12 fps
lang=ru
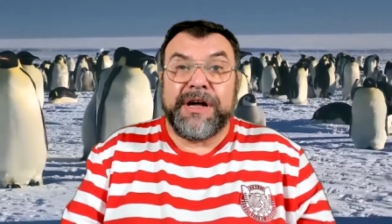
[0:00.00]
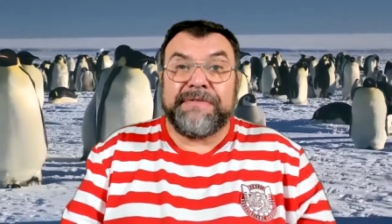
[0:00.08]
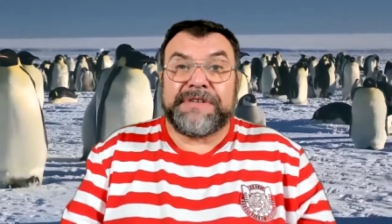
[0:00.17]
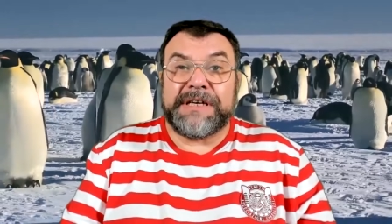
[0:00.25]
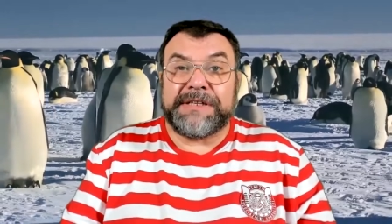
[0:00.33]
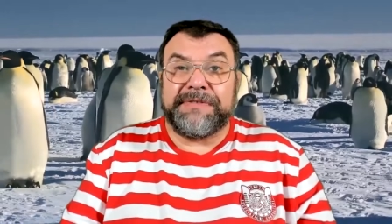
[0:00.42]

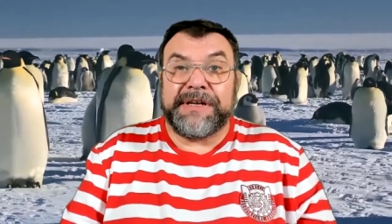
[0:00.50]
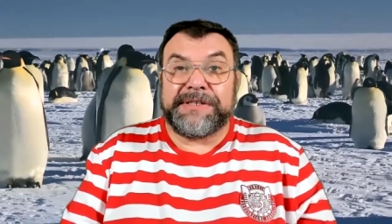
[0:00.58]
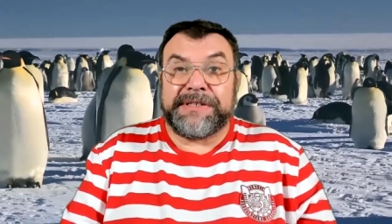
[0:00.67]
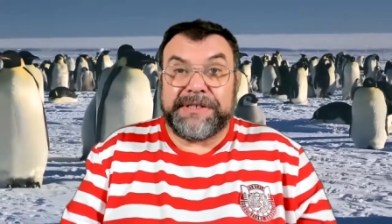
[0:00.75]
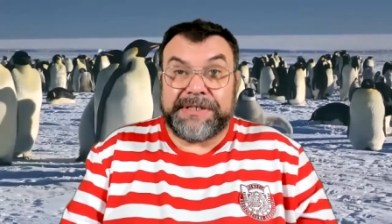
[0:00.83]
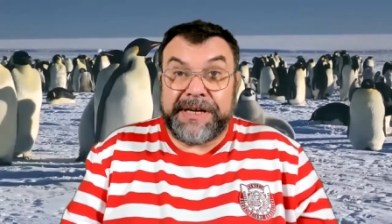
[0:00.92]
В
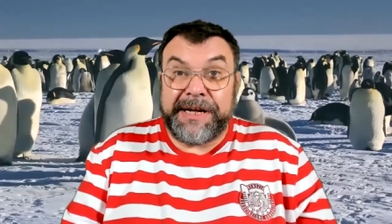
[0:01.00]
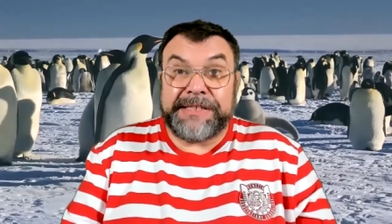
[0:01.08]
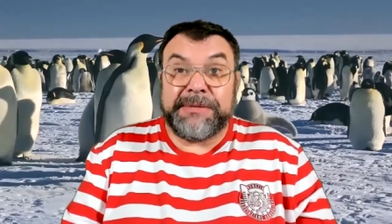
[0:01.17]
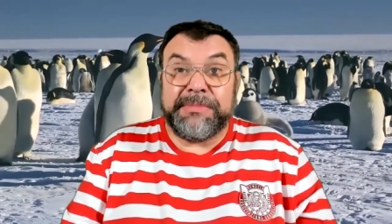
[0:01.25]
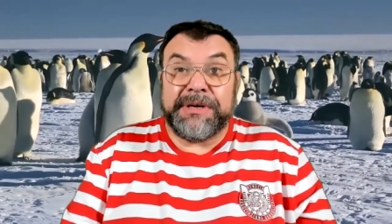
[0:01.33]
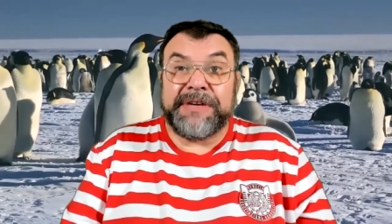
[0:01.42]
соответствии с
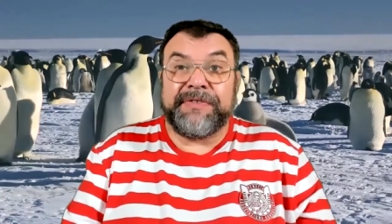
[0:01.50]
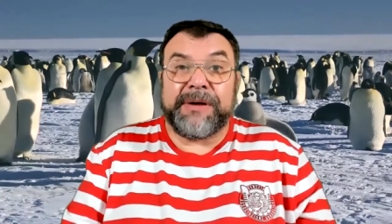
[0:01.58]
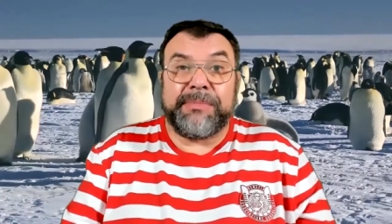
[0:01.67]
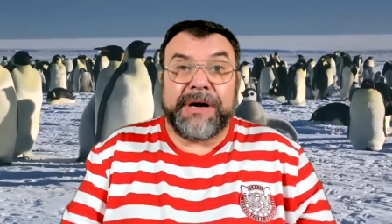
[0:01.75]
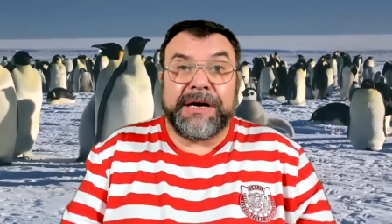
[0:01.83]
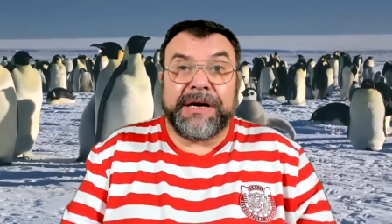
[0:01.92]
этим
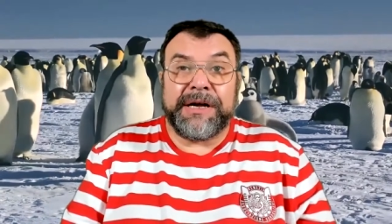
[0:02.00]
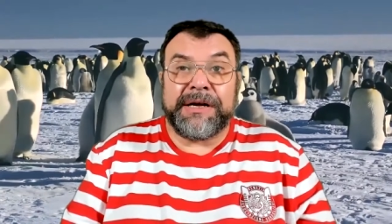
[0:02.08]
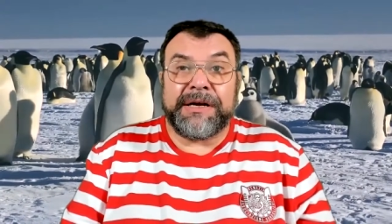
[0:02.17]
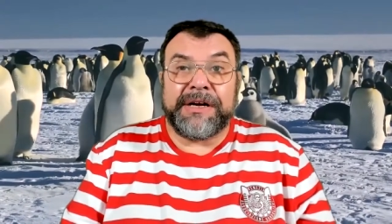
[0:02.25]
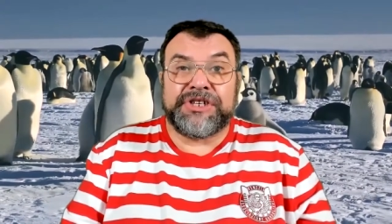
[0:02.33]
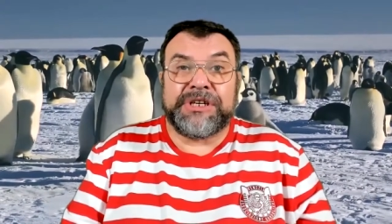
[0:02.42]
неформальные
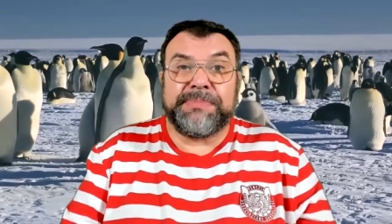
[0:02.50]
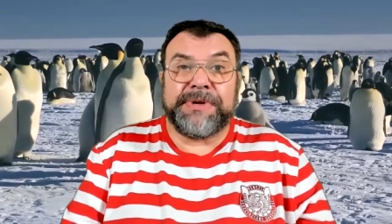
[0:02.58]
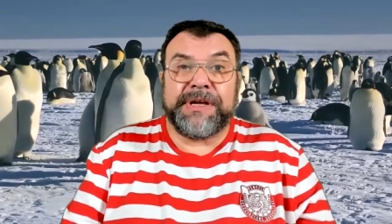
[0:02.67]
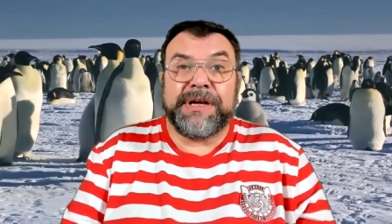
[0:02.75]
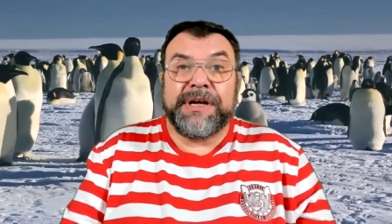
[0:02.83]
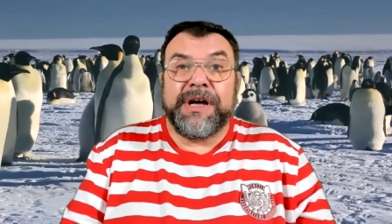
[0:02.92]

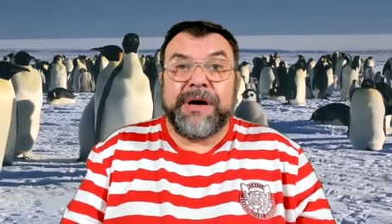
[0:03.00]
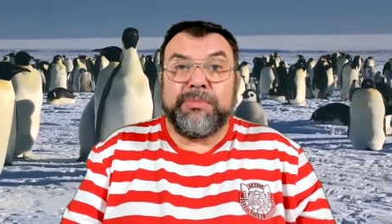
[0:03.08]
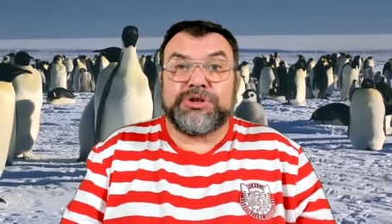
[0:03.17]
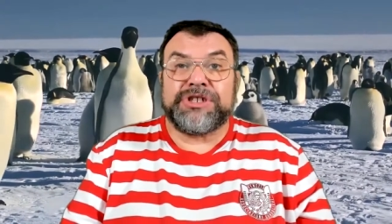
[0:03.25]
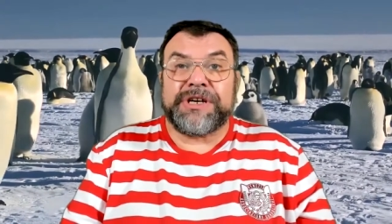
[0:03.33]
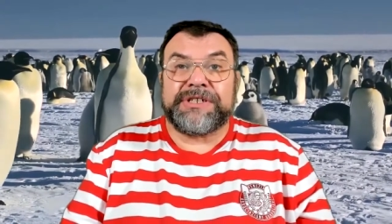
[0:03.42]
ошибки
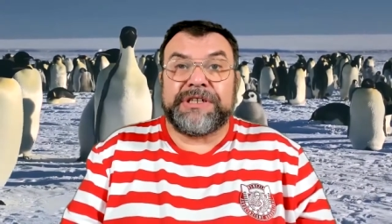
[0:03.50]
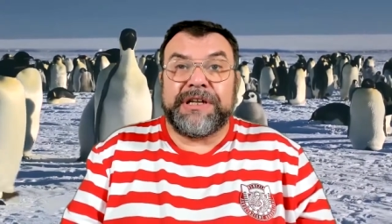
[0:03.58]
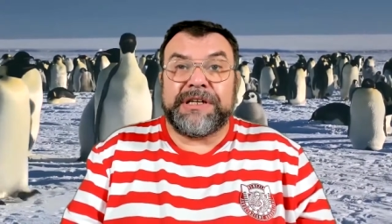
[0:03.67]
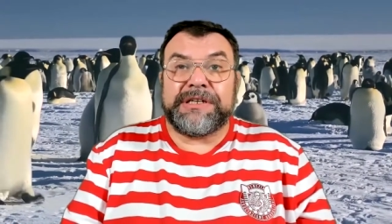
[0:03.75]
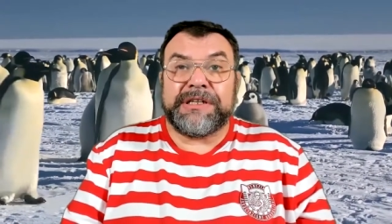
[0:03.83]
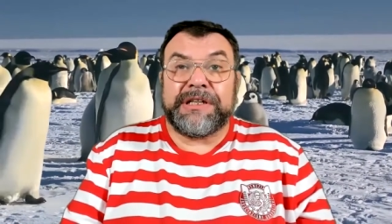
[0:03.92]
можно
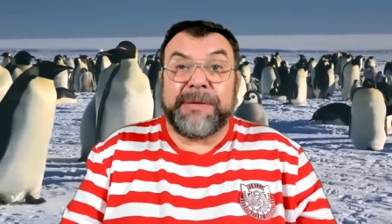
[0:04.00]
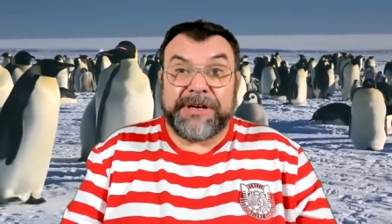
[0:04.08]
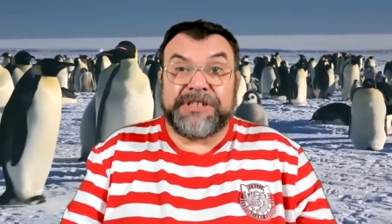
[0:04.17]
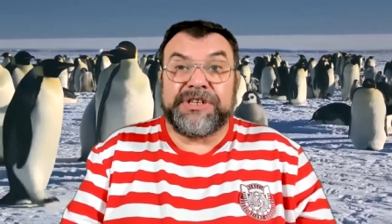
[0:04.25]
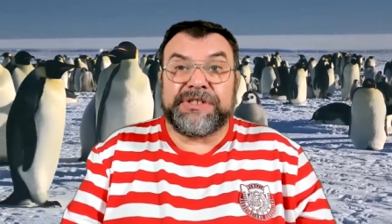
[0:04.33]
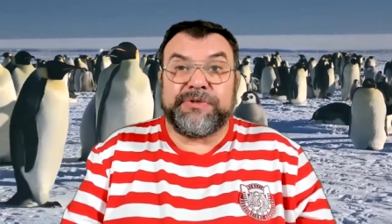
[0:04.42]
разделить для
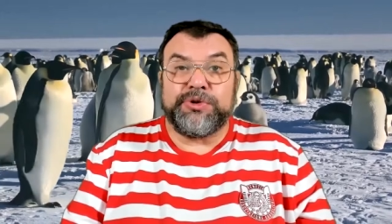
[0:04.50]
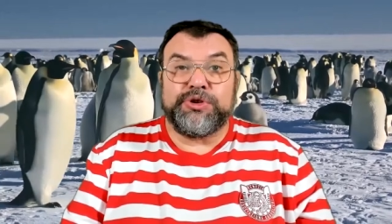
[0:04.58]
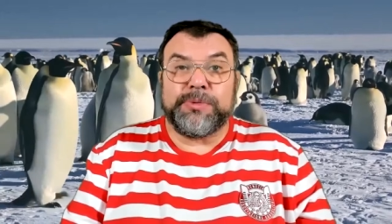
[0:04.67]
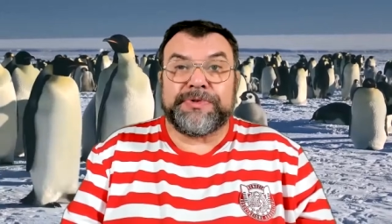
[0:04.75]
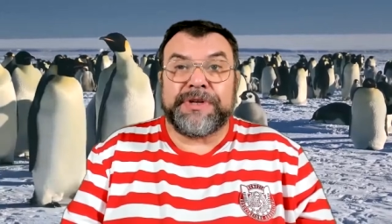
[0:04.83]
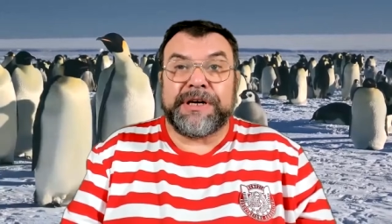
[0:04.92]
практического
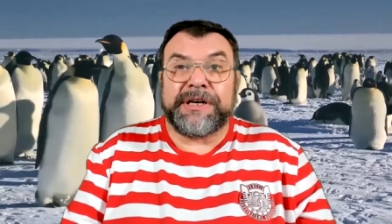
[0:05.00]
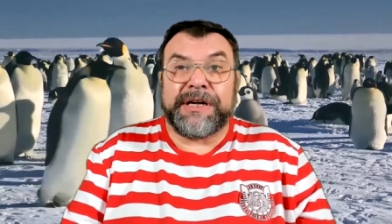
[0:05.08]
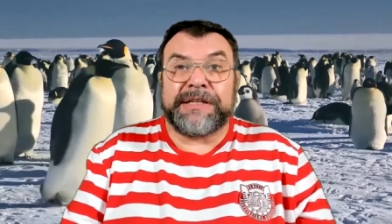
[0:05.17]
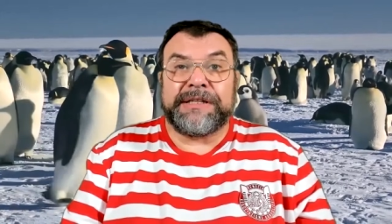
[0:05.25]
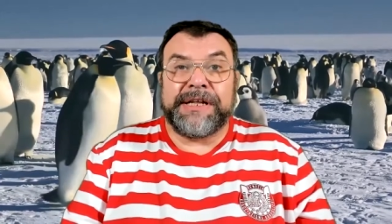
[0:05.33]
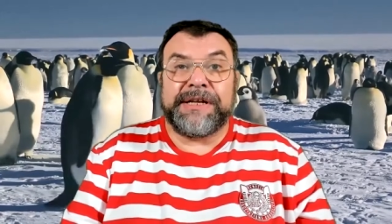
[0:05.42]
удобства
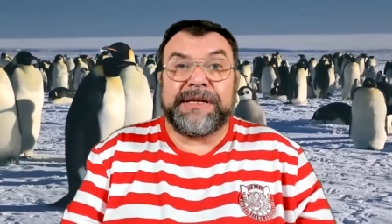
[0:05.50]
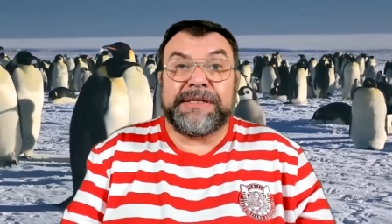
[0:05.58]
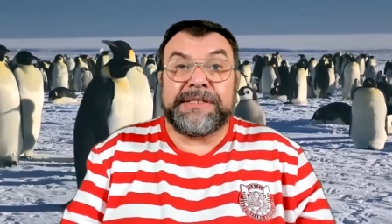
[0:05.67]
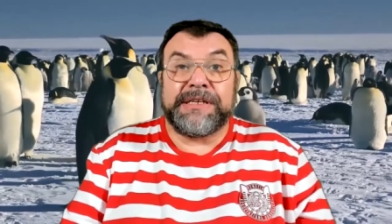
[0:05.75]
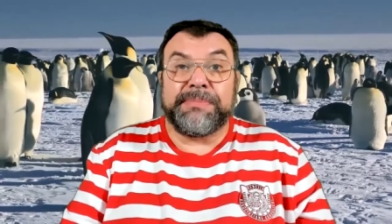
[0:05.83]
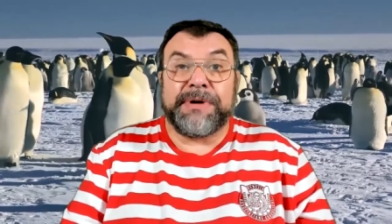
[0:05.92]
на три
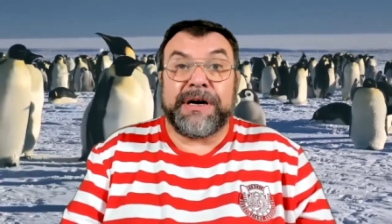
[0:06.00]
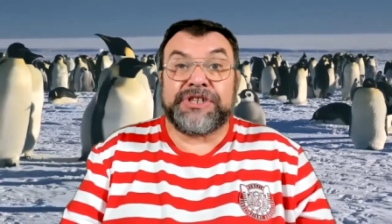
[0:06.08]
типа.